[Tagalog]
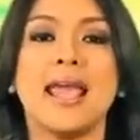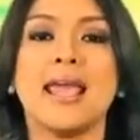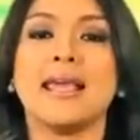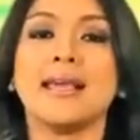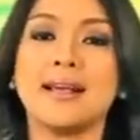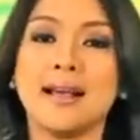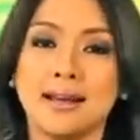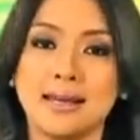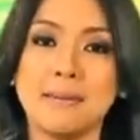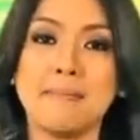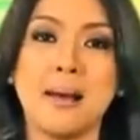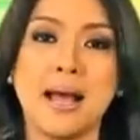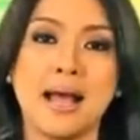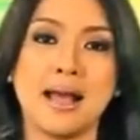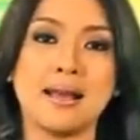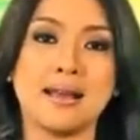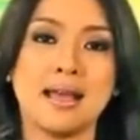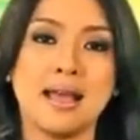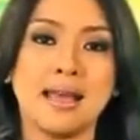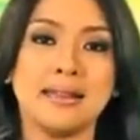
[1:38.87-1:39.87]

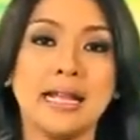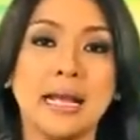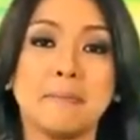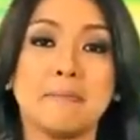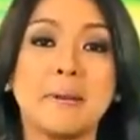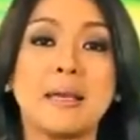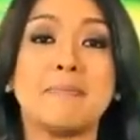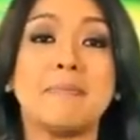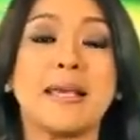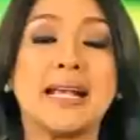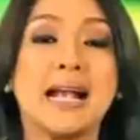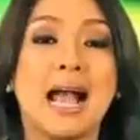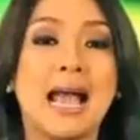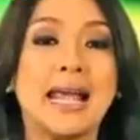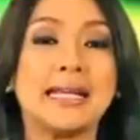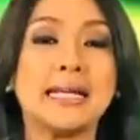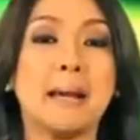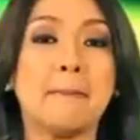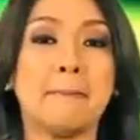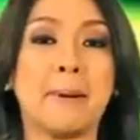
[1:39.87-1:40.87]
Ikalima,
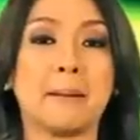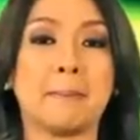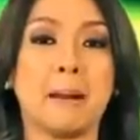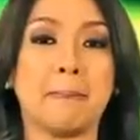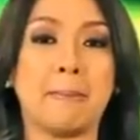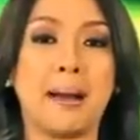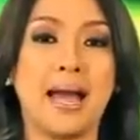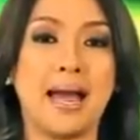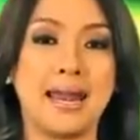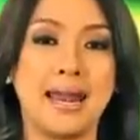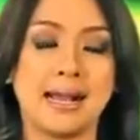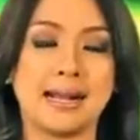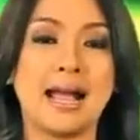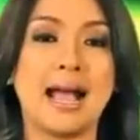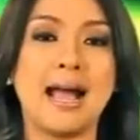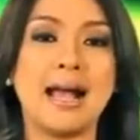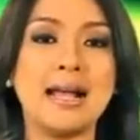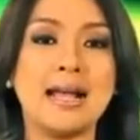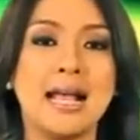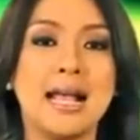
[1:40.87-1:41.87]
nagbibigay ng
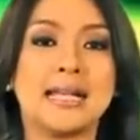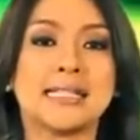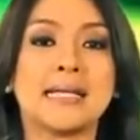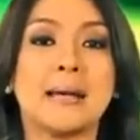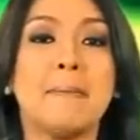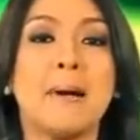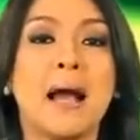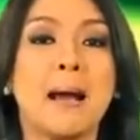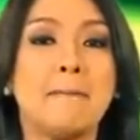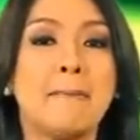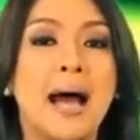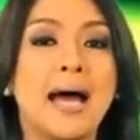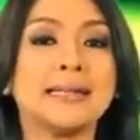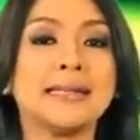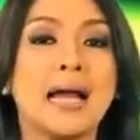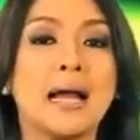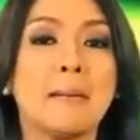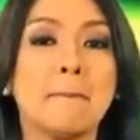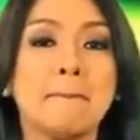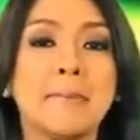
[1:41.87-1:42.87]
pagpapahalaga sa mga
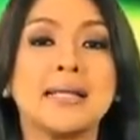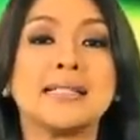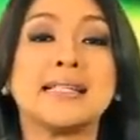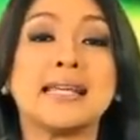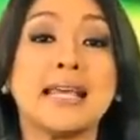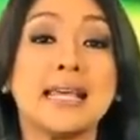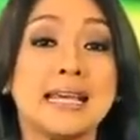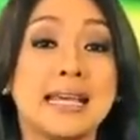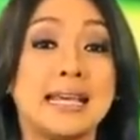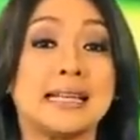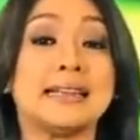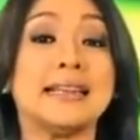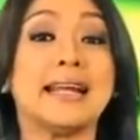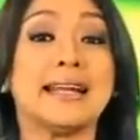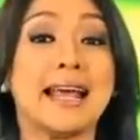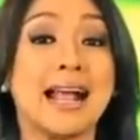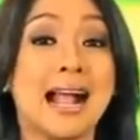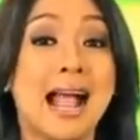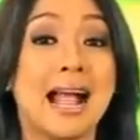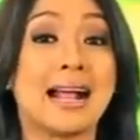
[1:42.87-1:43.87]
batang mas higit na
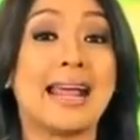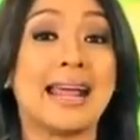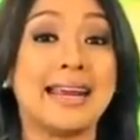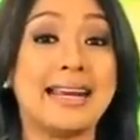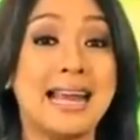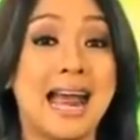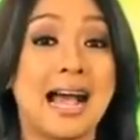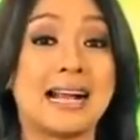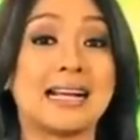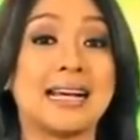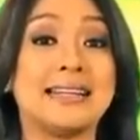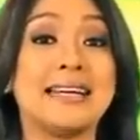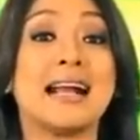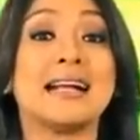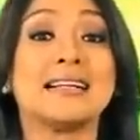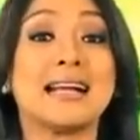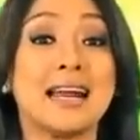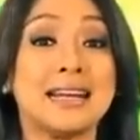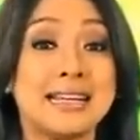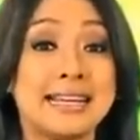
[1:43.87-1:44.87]
nangangailangan
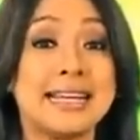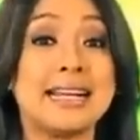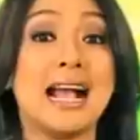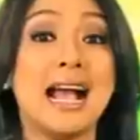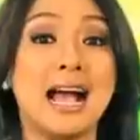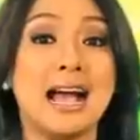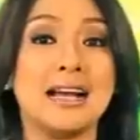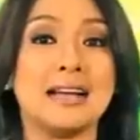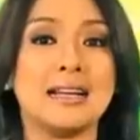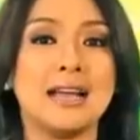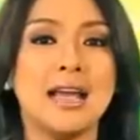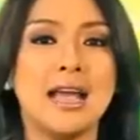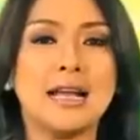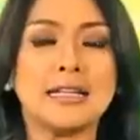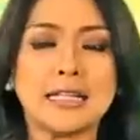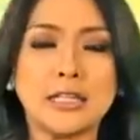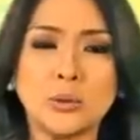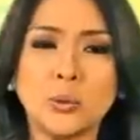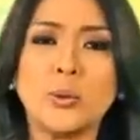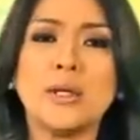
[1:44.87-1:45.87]
ng kalinga,
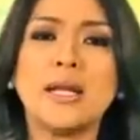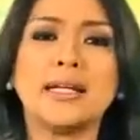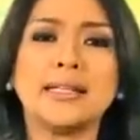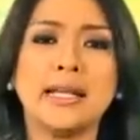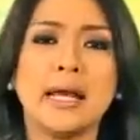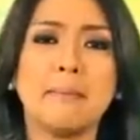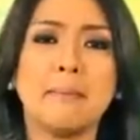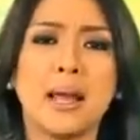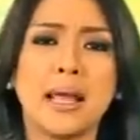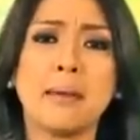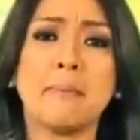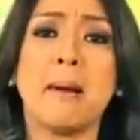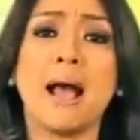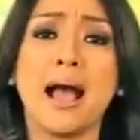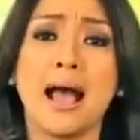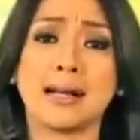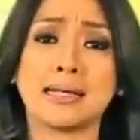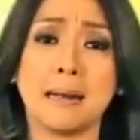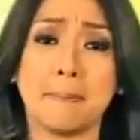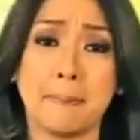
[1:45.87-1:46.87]
katulad ng may
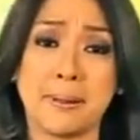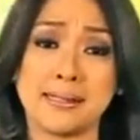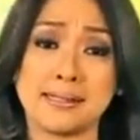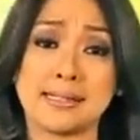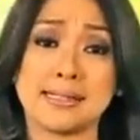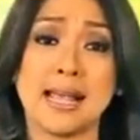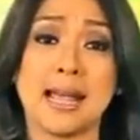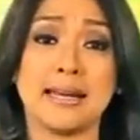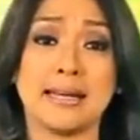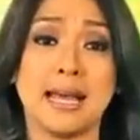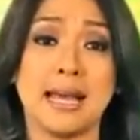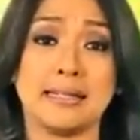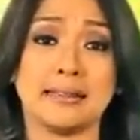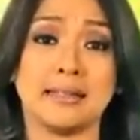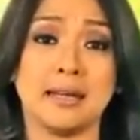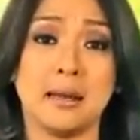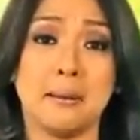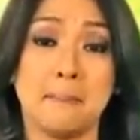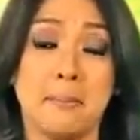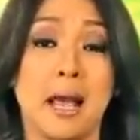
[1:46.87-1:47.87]
mga kapansanan,
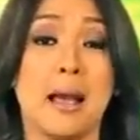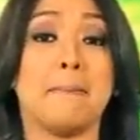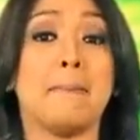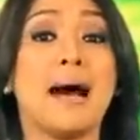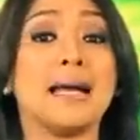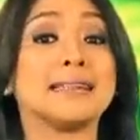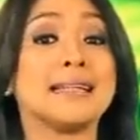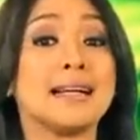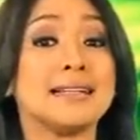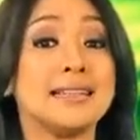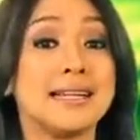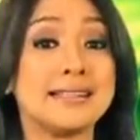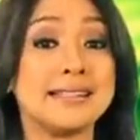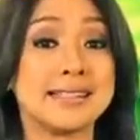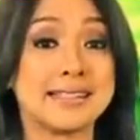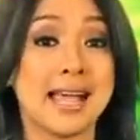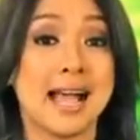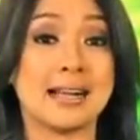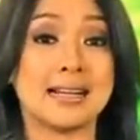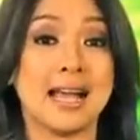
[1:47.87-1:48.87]
mga batang
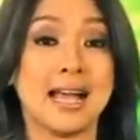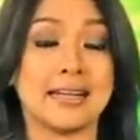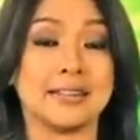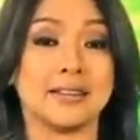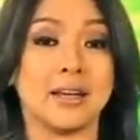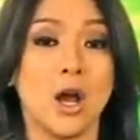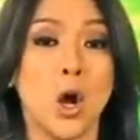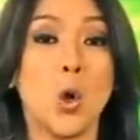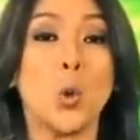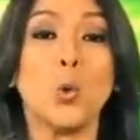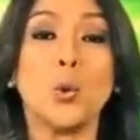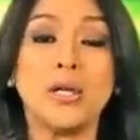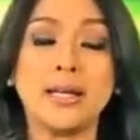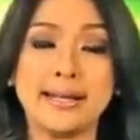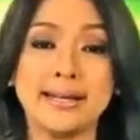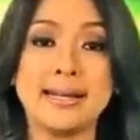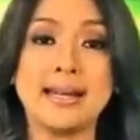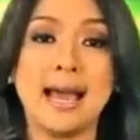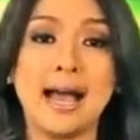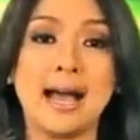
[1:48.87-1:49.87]
lansangan,
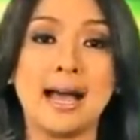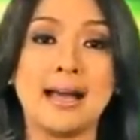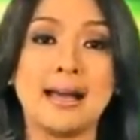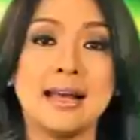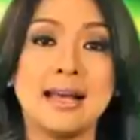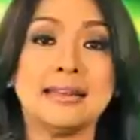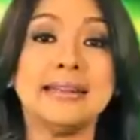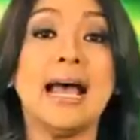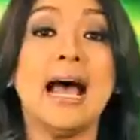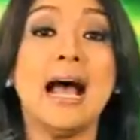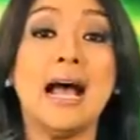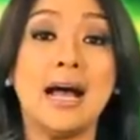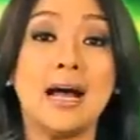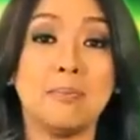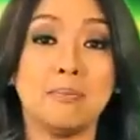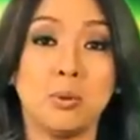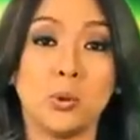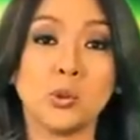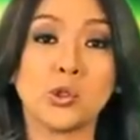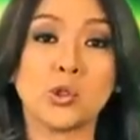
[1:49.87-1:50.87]
ulila,
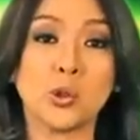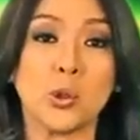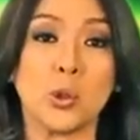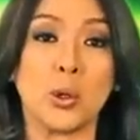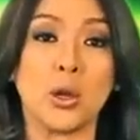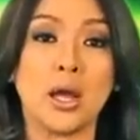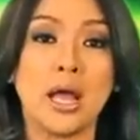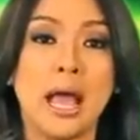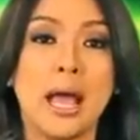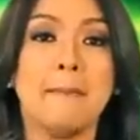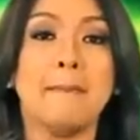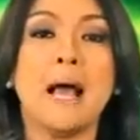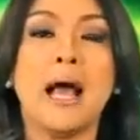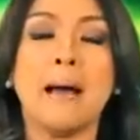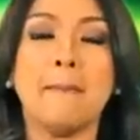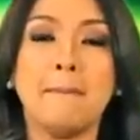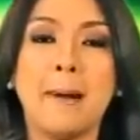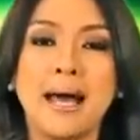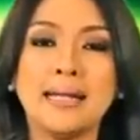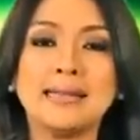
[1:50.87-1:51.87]
naaabuso,
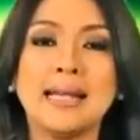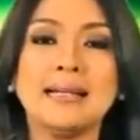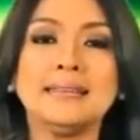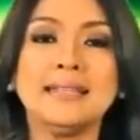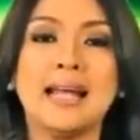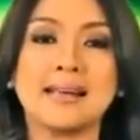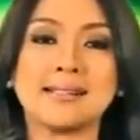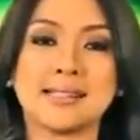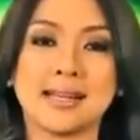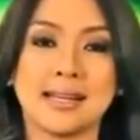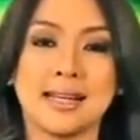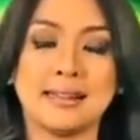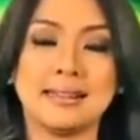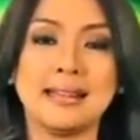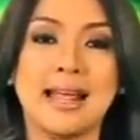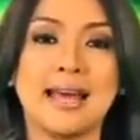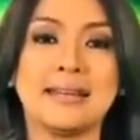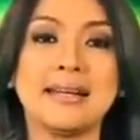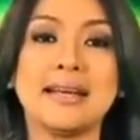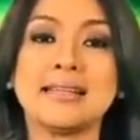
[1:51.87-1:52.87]
mga batang nasa
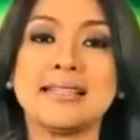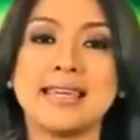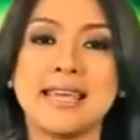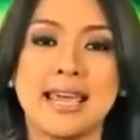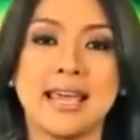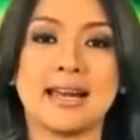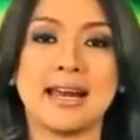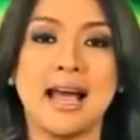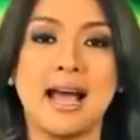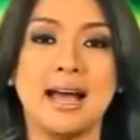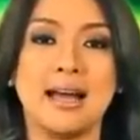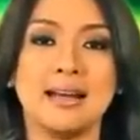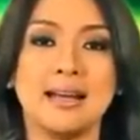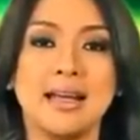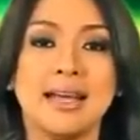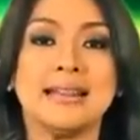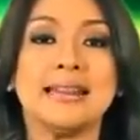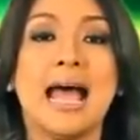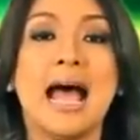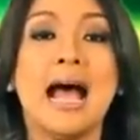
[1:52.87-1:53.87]
gitna ng gyera,
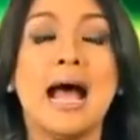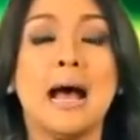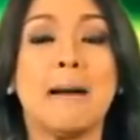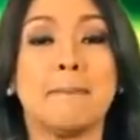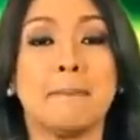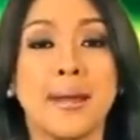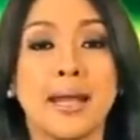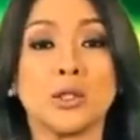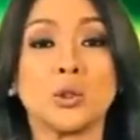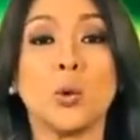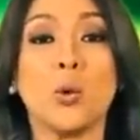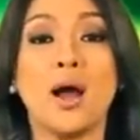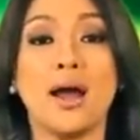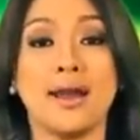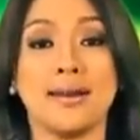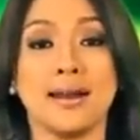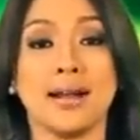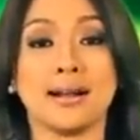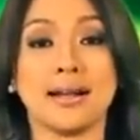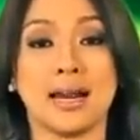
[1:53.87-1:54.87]

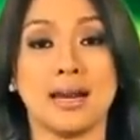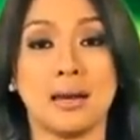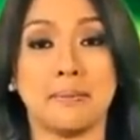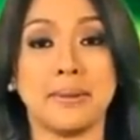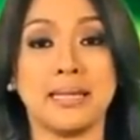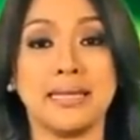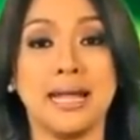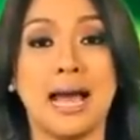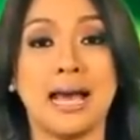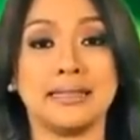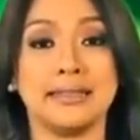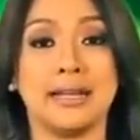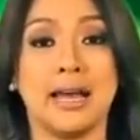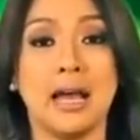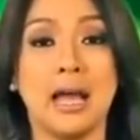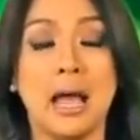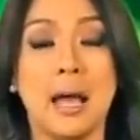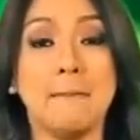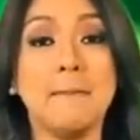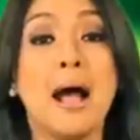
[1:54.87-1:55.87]
naaapektuhan ng kalamidad,
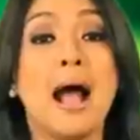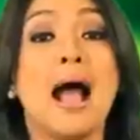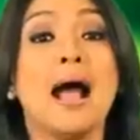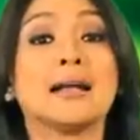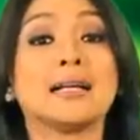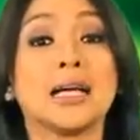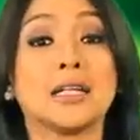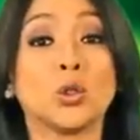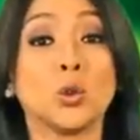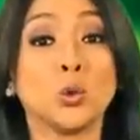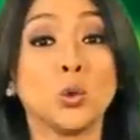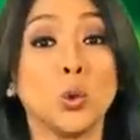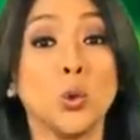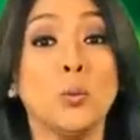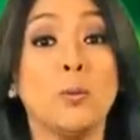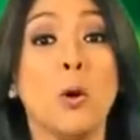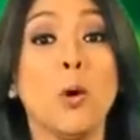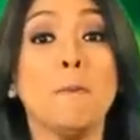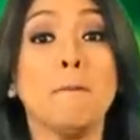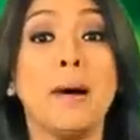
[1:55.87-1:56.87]
mga
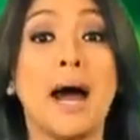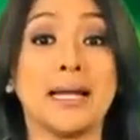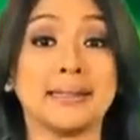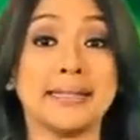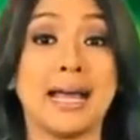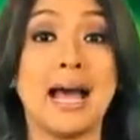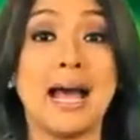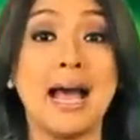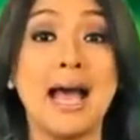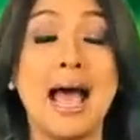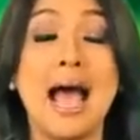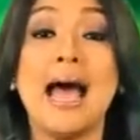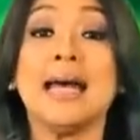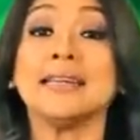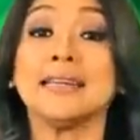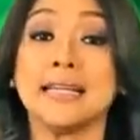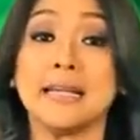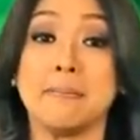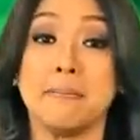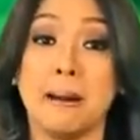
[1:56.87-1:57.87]
katutubong bata
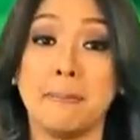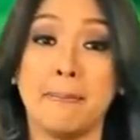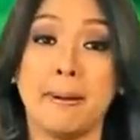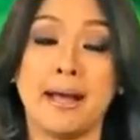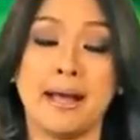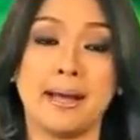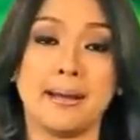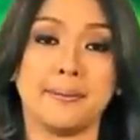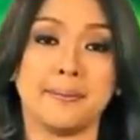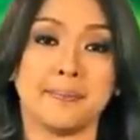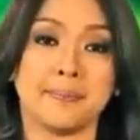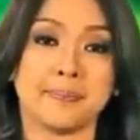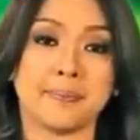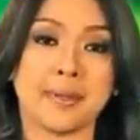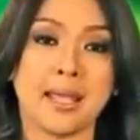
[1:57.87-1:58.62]
at iba pa.